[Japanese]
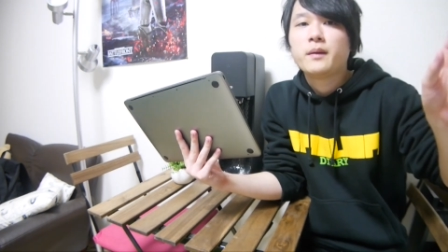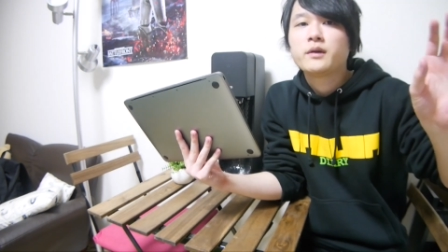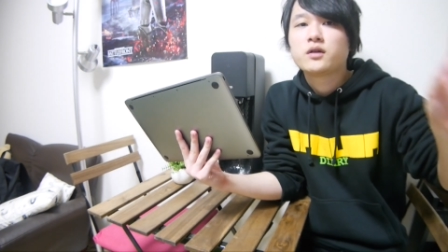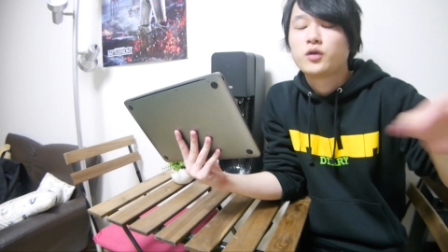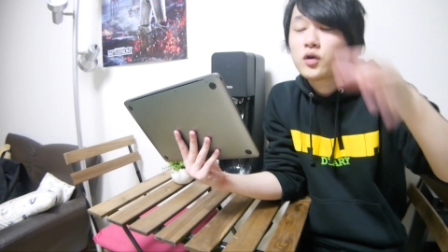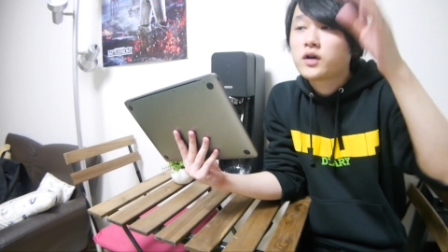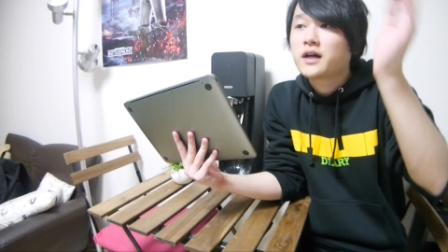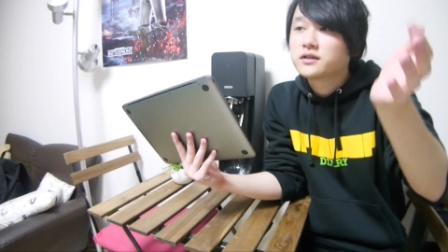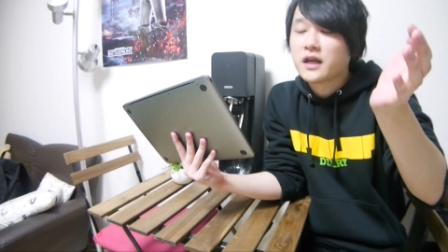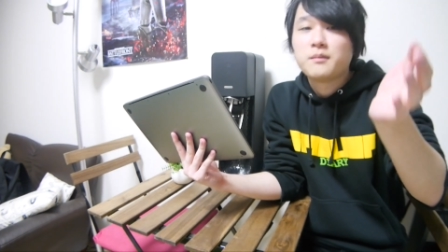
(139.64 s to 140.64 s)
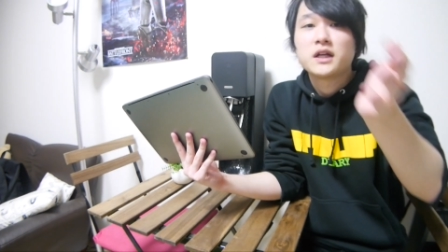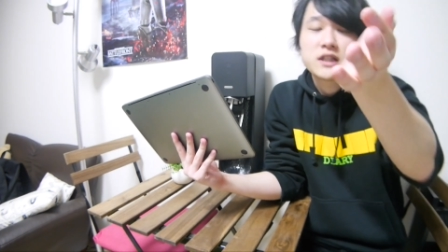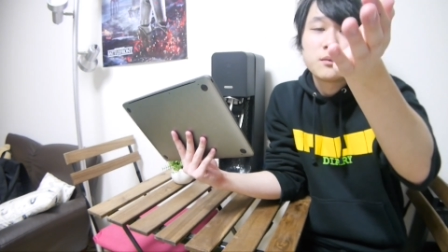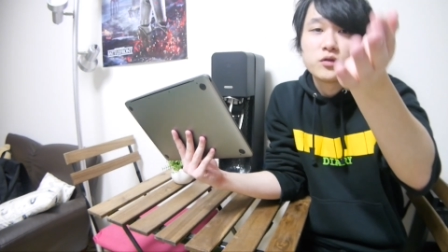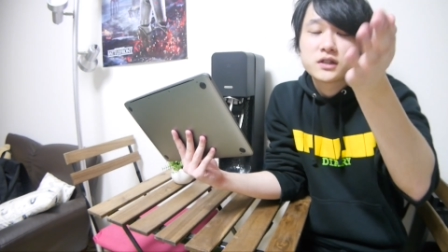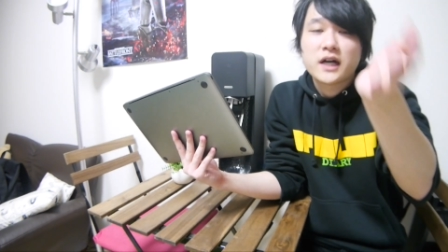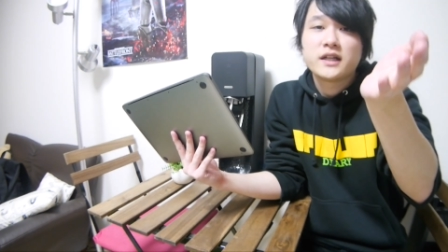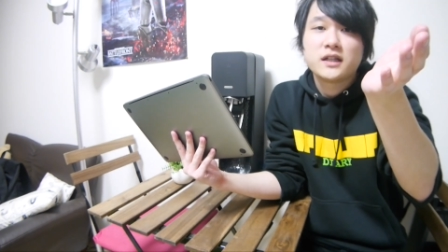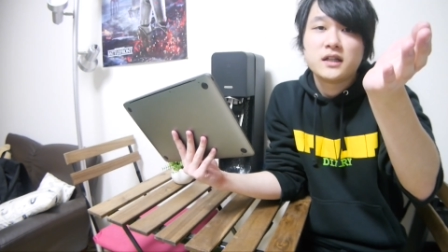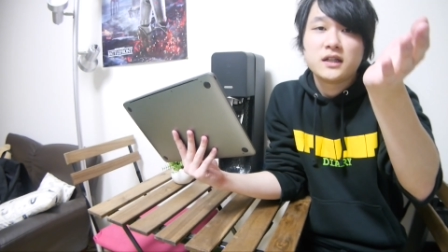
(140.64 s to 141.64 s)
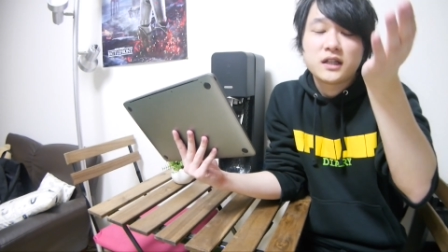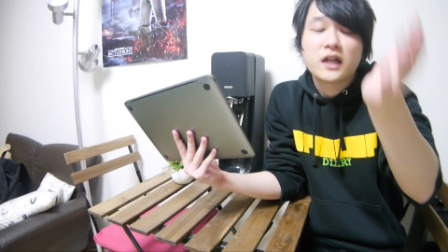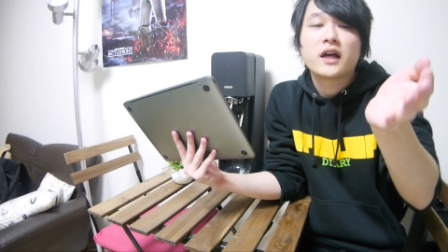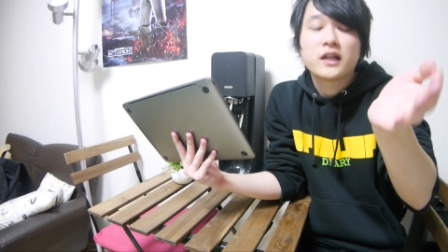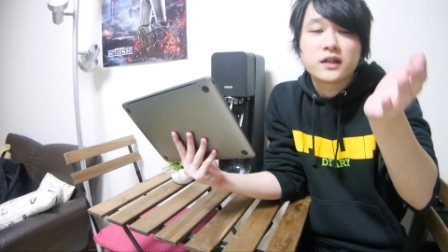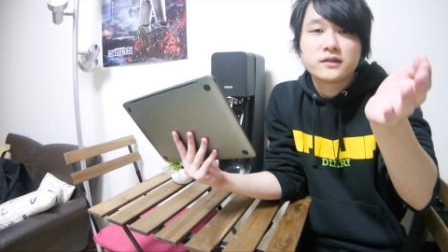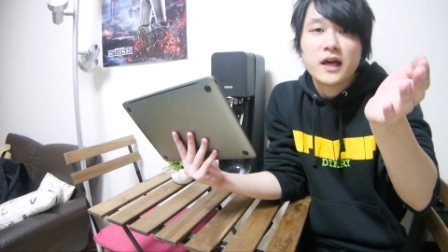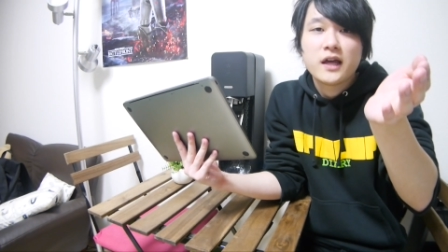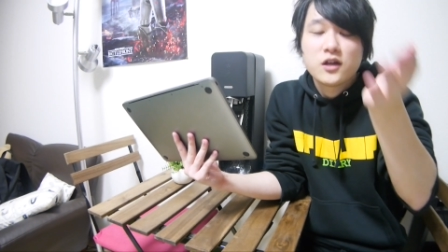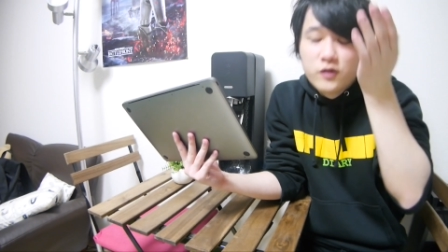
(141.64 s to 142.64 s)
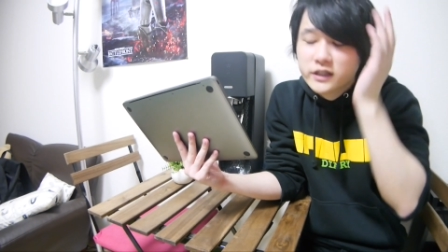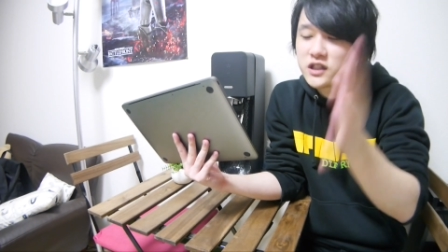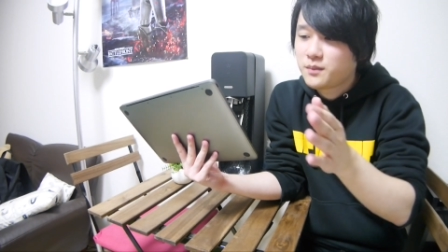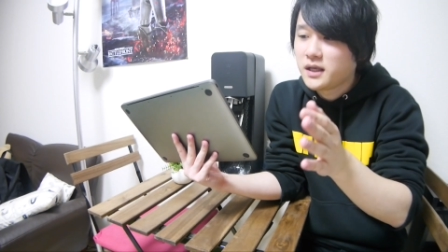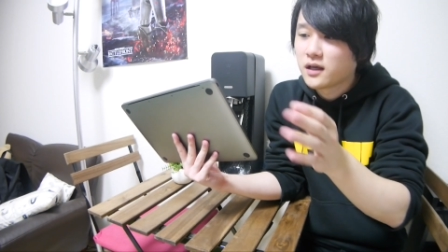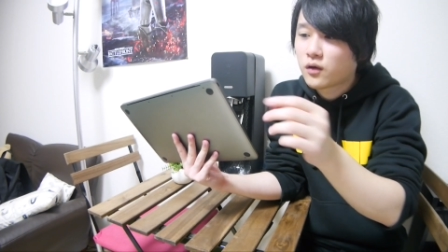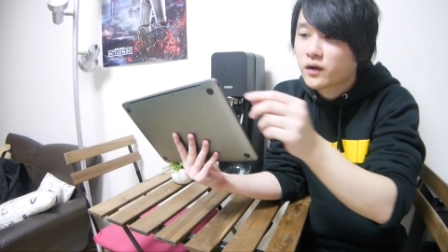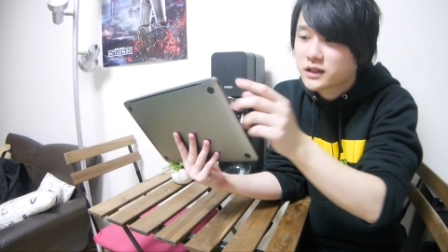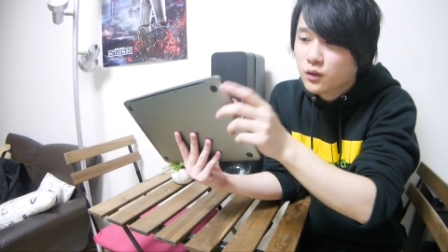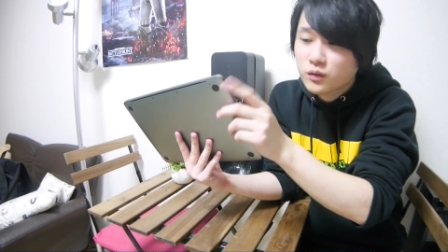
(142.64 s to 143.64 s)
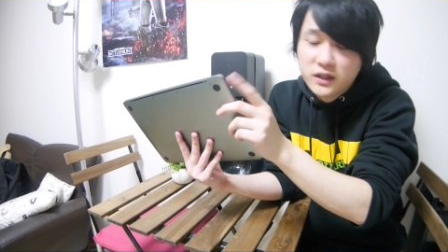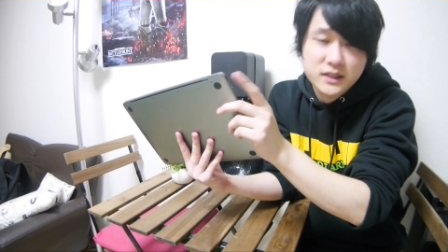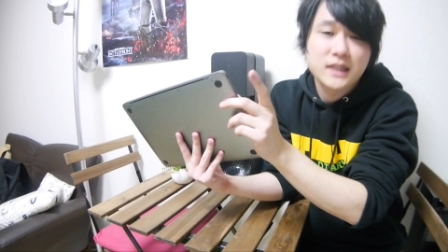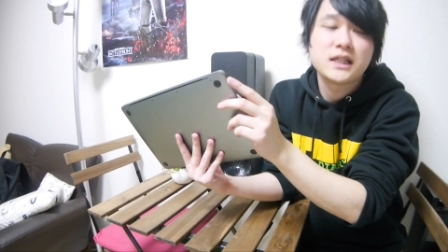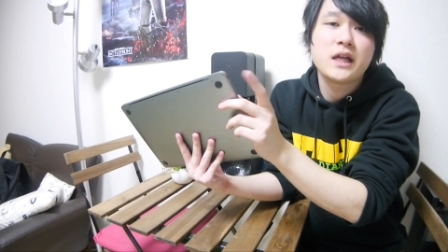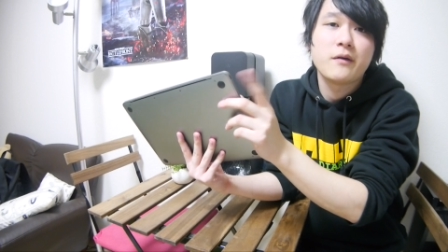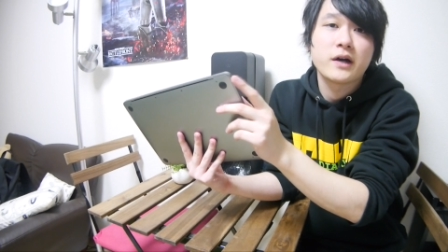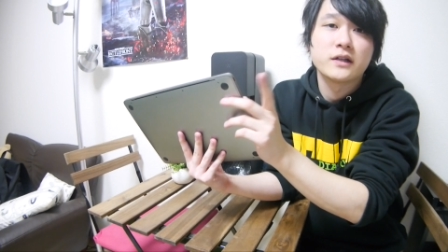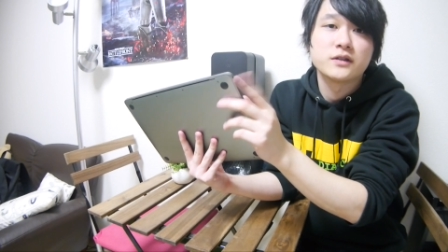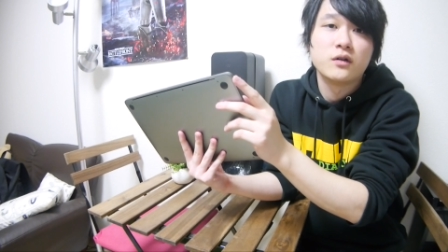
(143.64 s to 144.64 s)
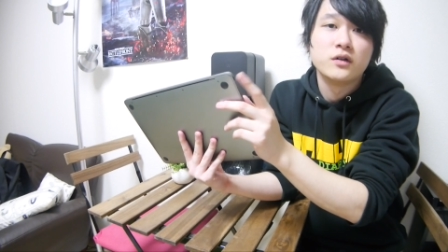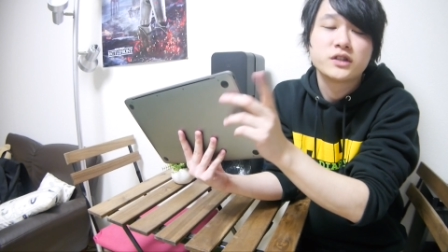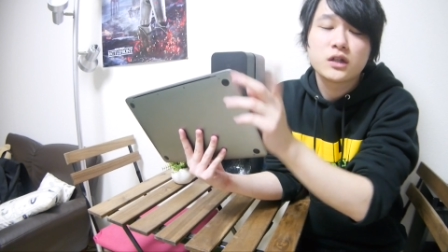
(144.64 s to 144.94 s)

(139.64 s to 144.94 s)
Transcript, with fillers: 今までのよくあるね、皆さんもお使いいただいてるね、USB。これはそこにはさせないわけですよ。